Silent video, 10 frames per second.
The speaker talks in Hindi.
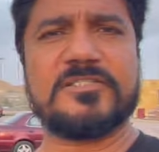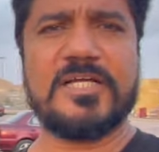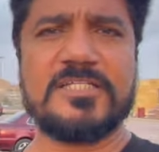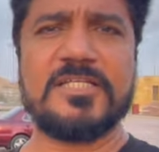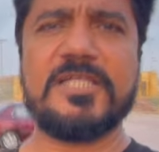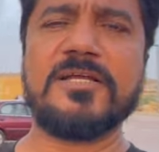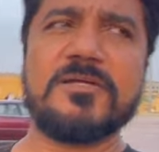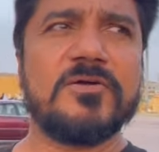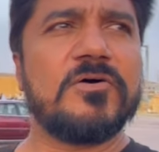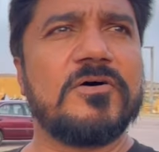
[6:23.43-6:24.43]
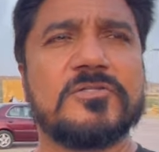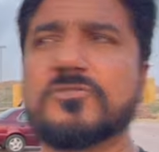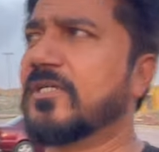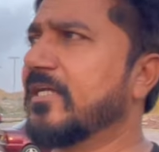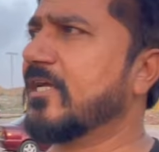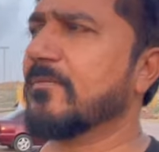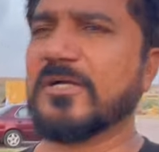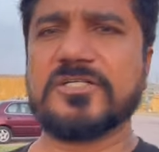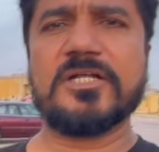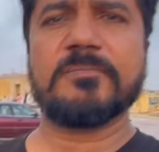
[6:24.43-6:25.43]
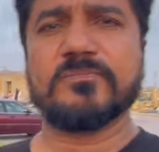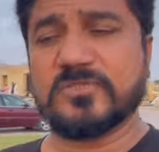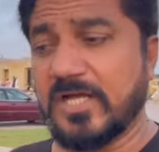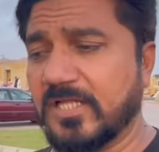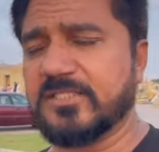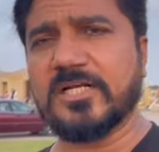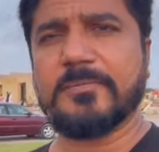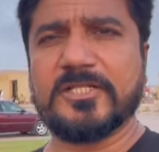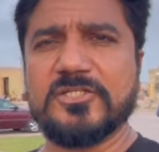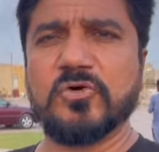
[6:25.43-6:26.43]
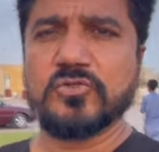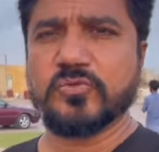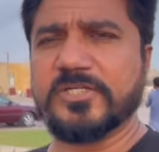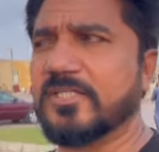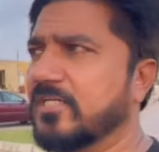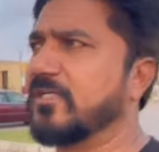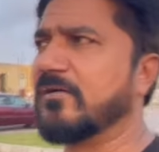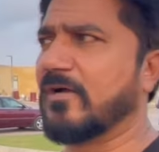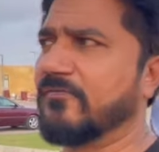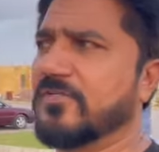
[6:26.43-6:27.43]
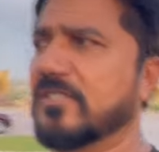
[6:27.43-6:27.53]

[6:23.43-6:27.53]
चांस नहीं है और दूसरा ये कि माशाला ज़्यादातर आबादी हो चुकी है इधर ना काफ़ी